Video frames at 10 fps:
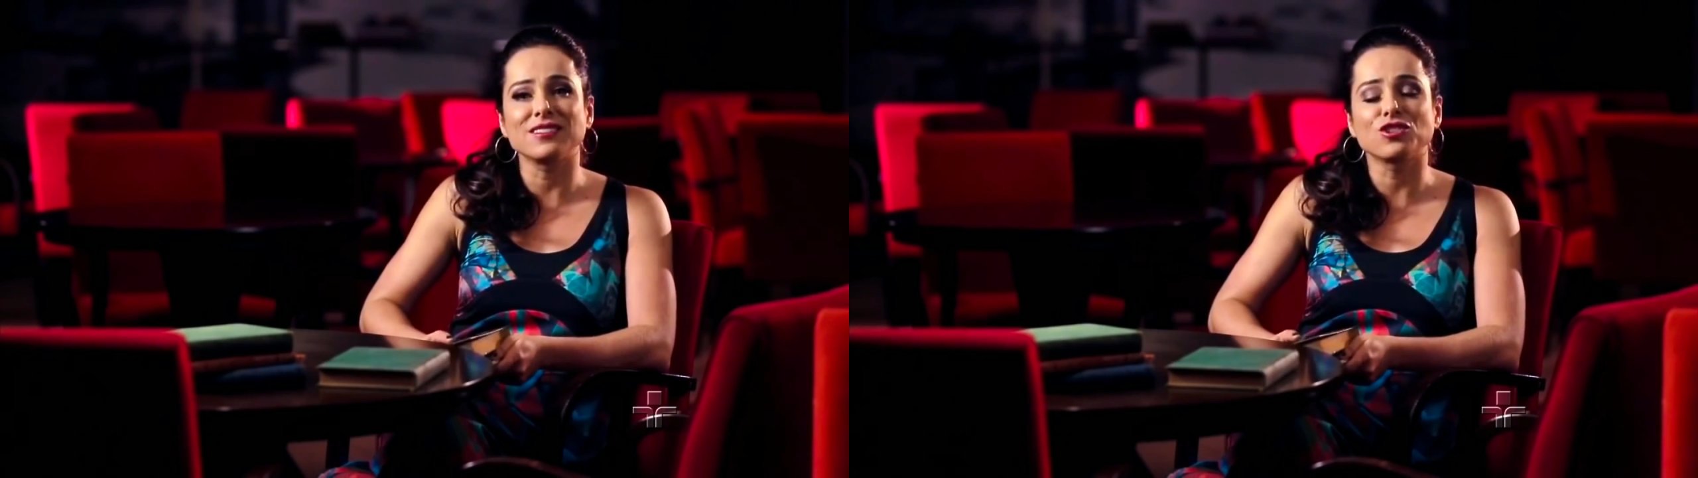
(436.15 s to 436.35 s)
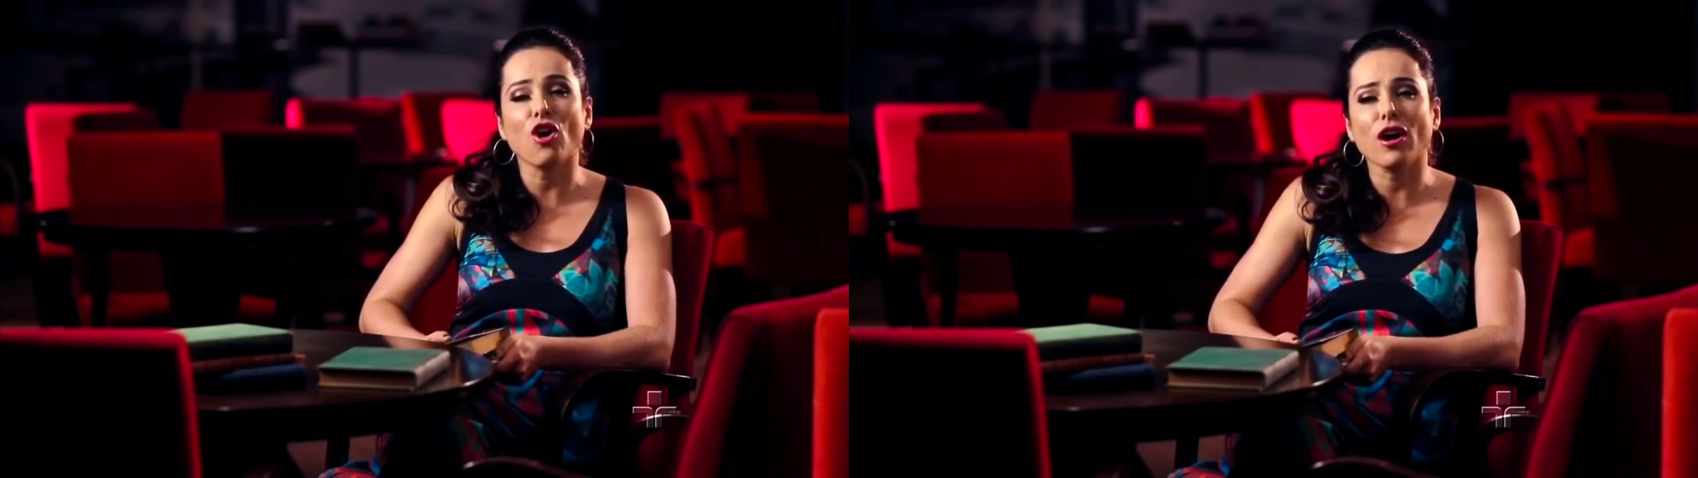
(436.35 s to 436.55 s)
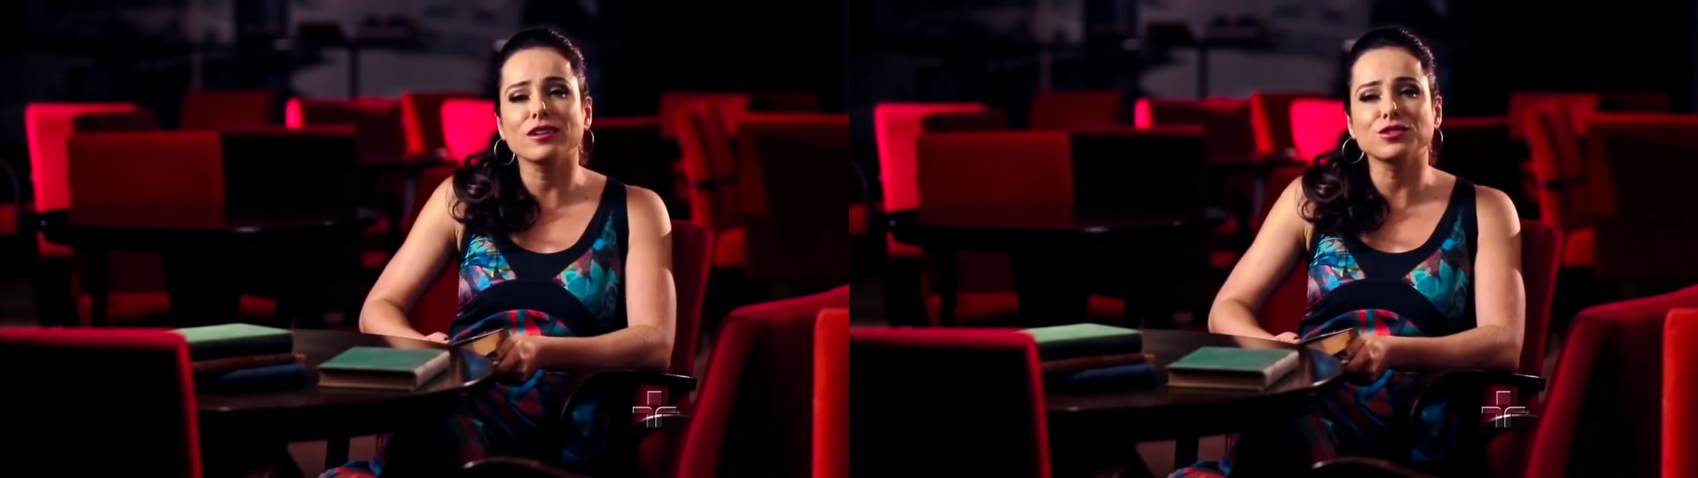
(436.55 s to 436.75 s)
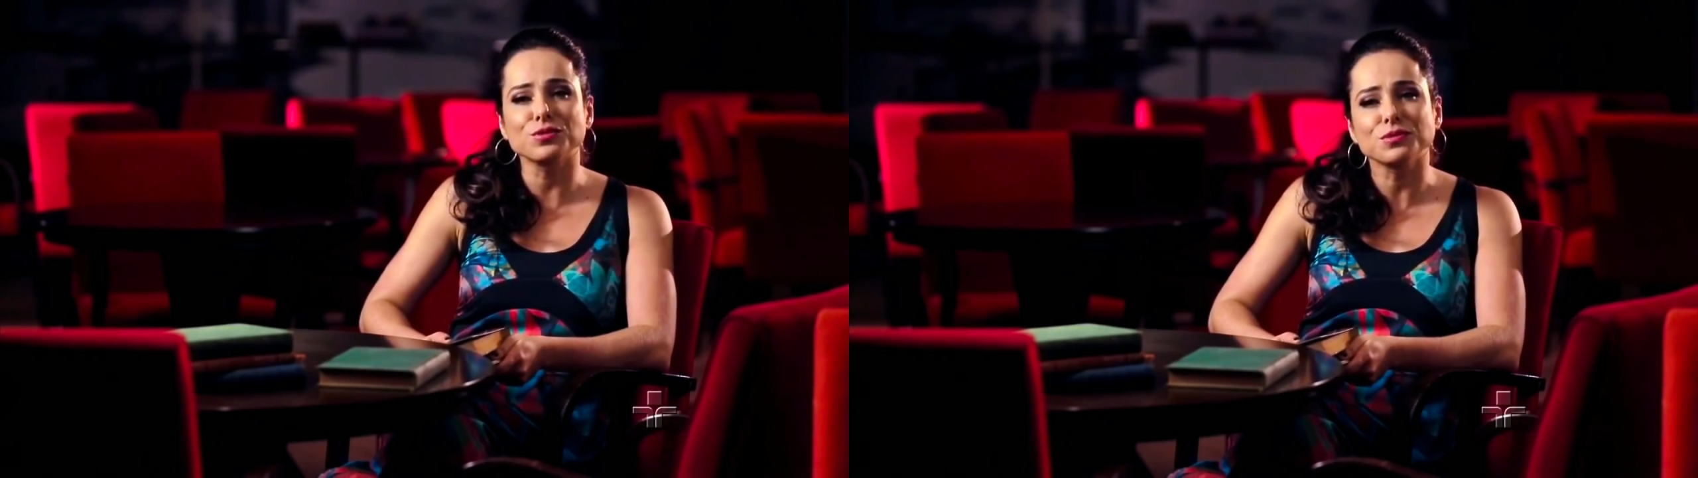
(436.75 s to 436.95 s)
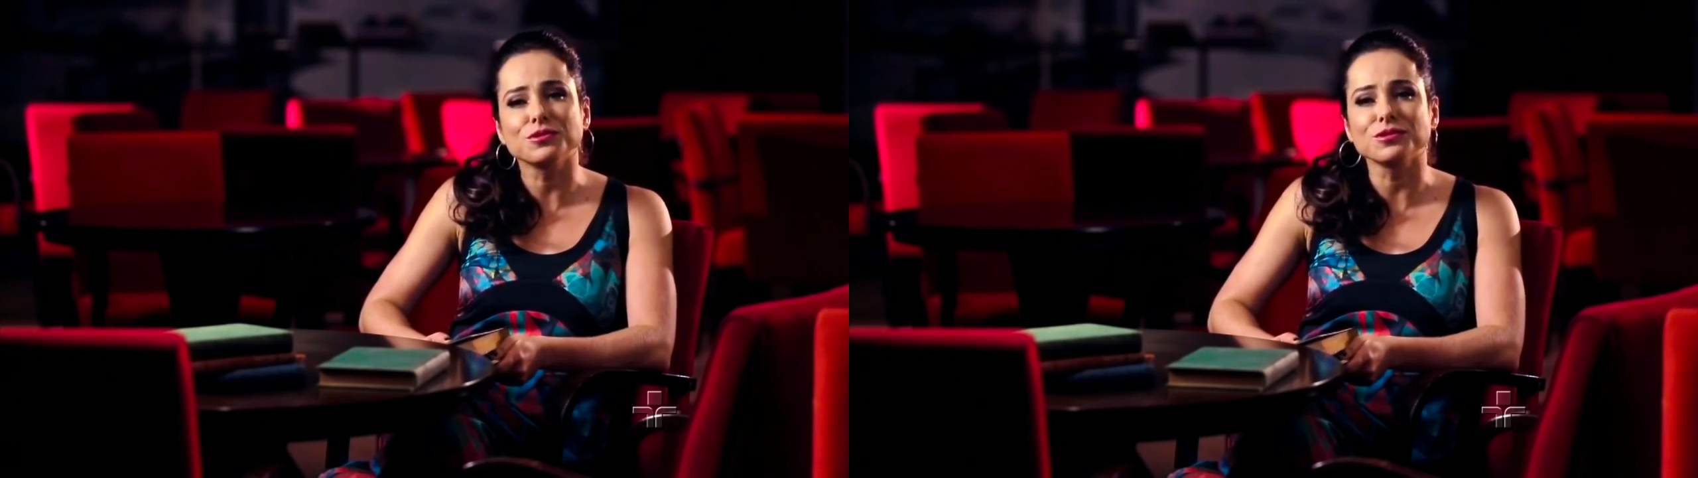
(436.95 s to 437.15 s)
Drogas no
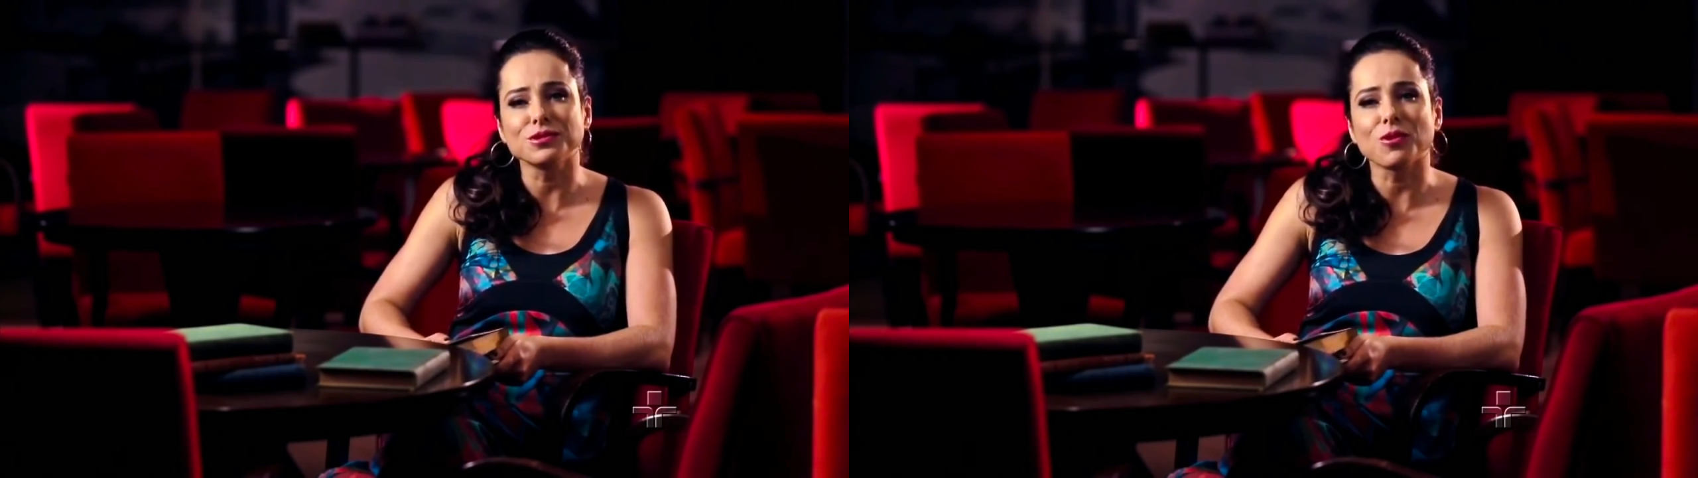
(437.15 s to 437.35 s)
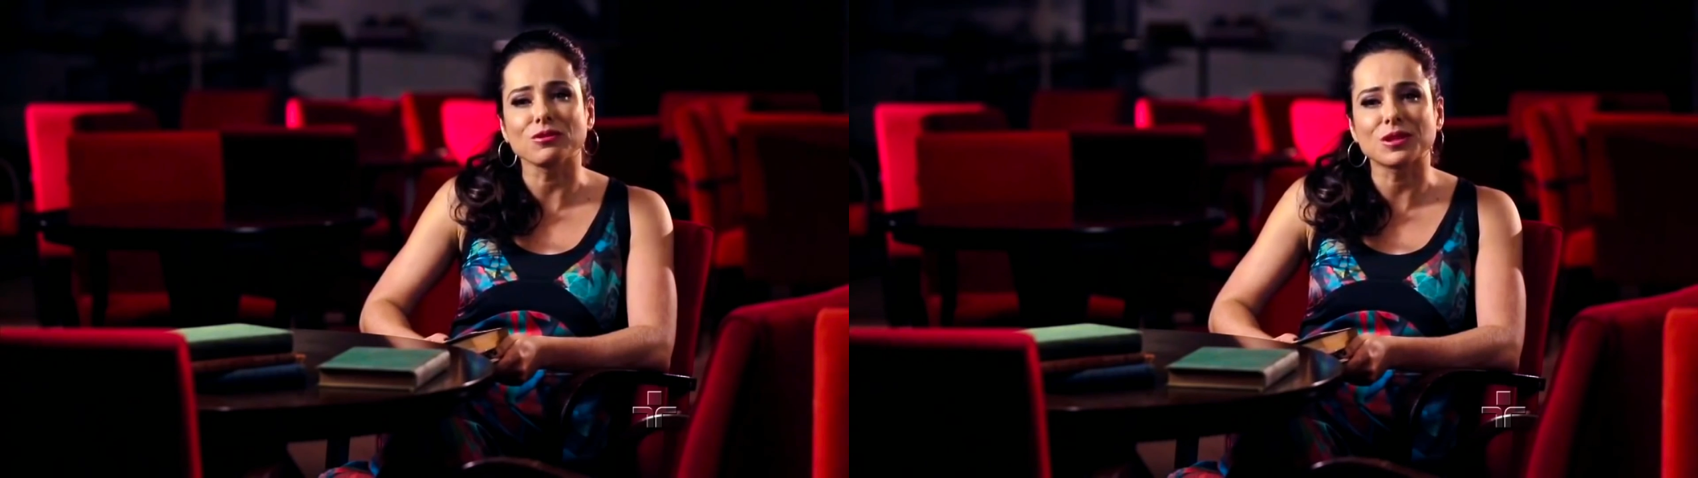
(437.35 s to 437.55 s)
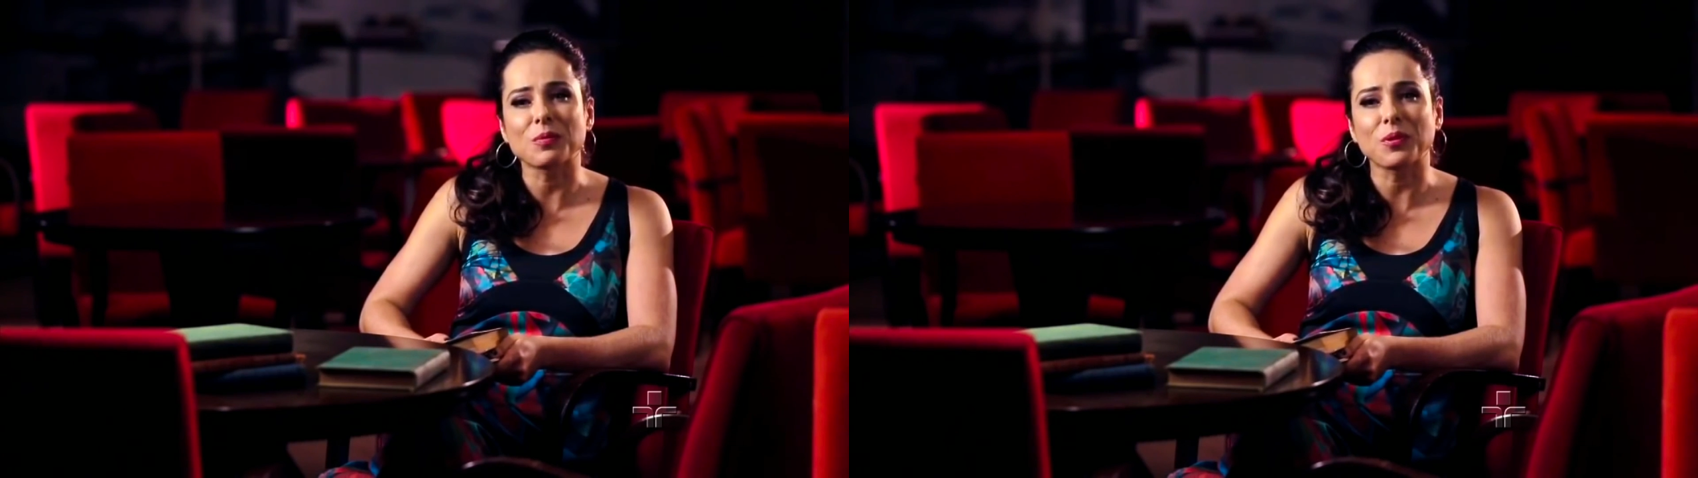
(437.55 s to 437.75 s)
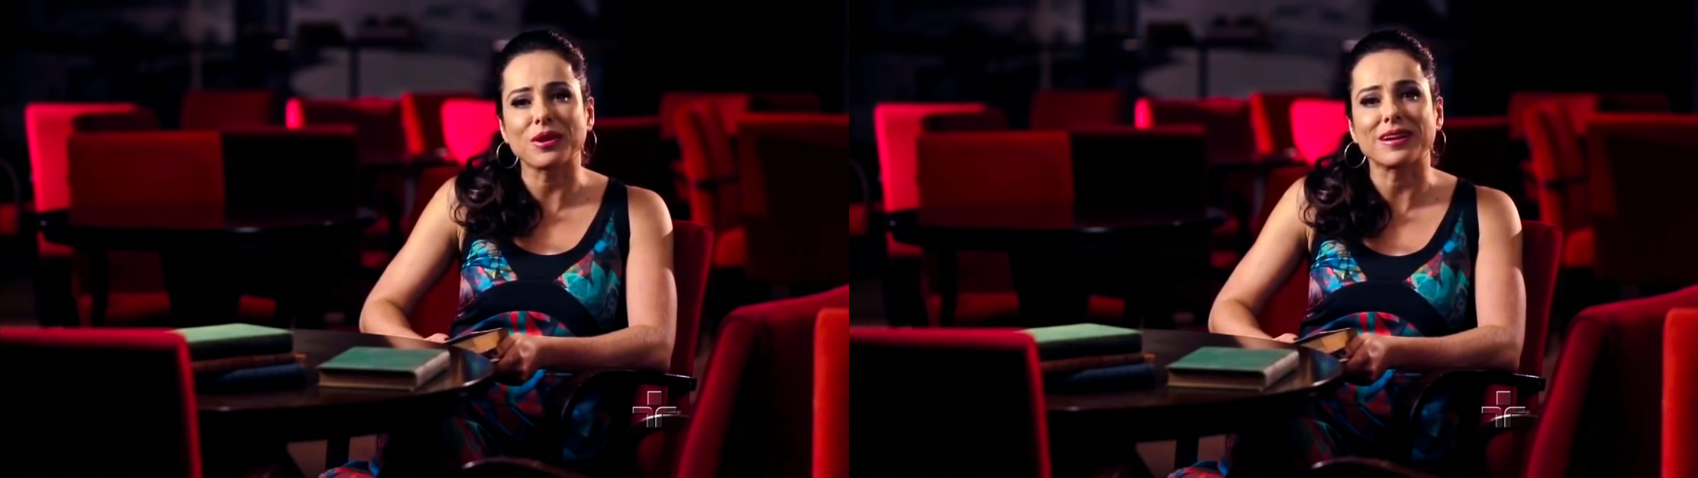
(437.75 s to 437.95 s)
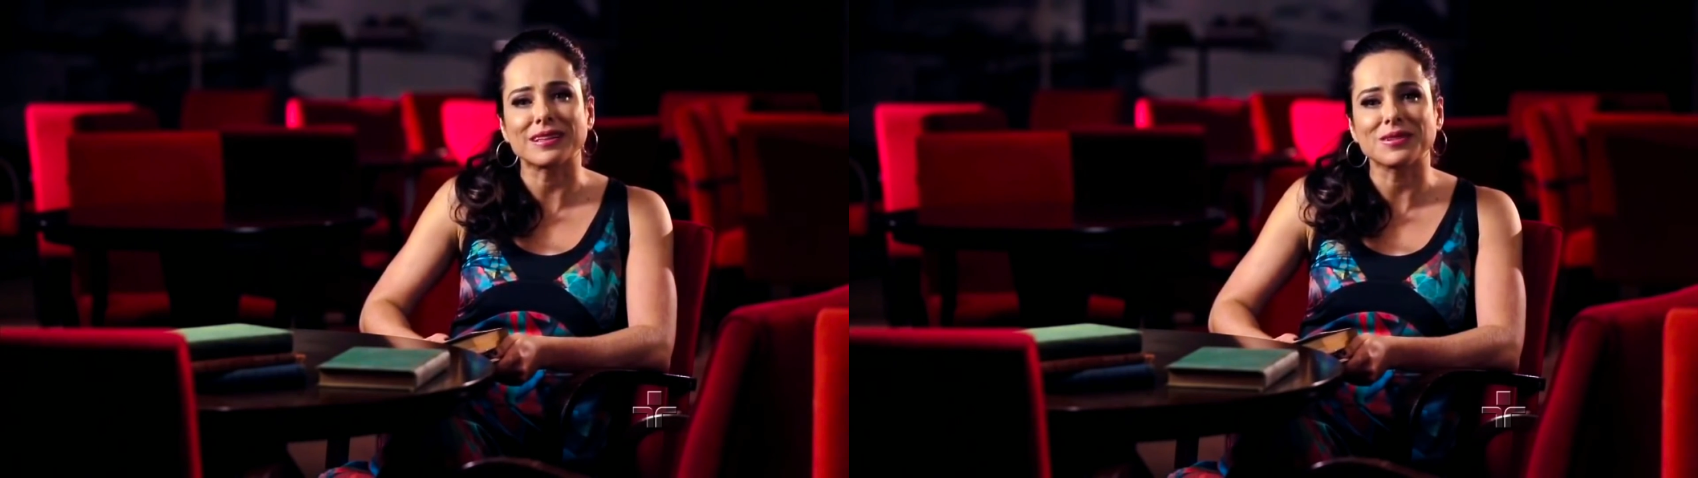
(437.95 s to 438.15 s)
Mundo
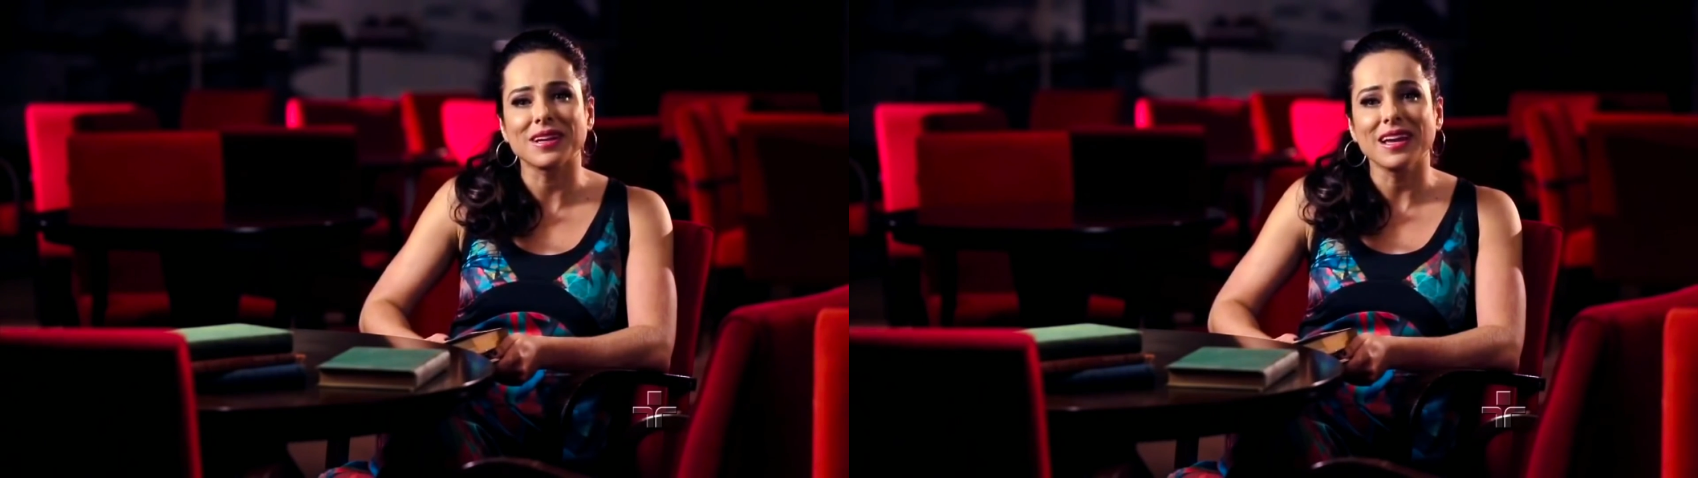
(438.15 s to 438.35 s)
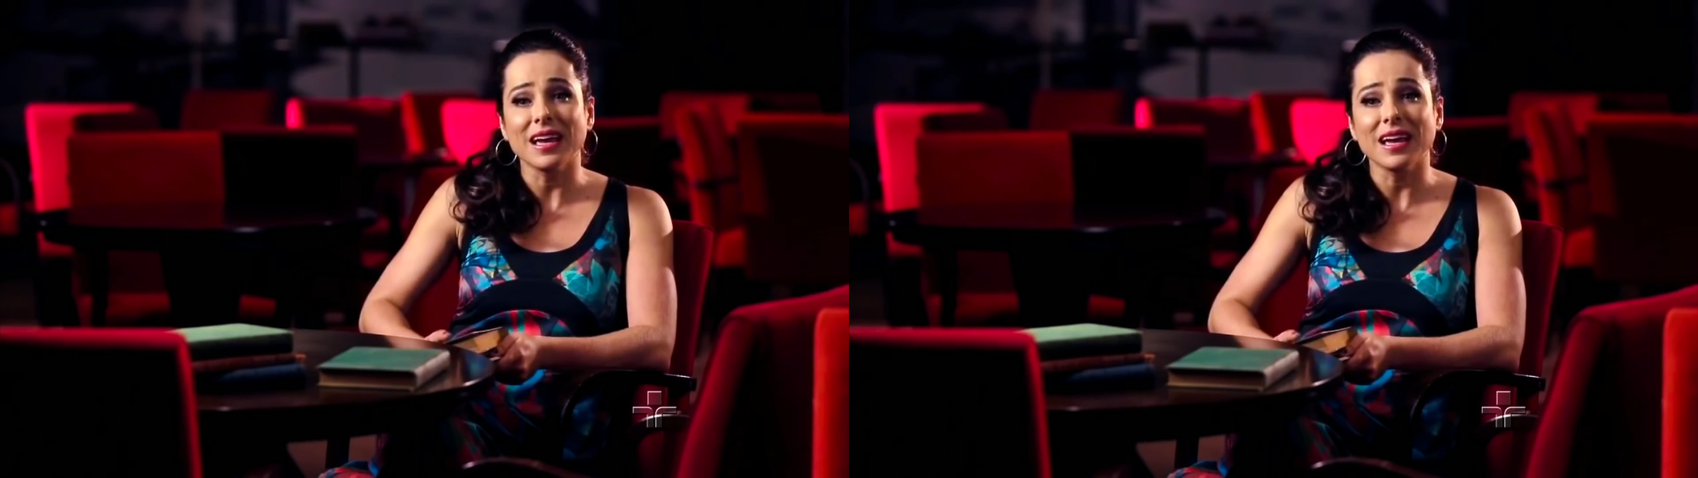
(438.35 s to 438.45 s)
Contemporâneo,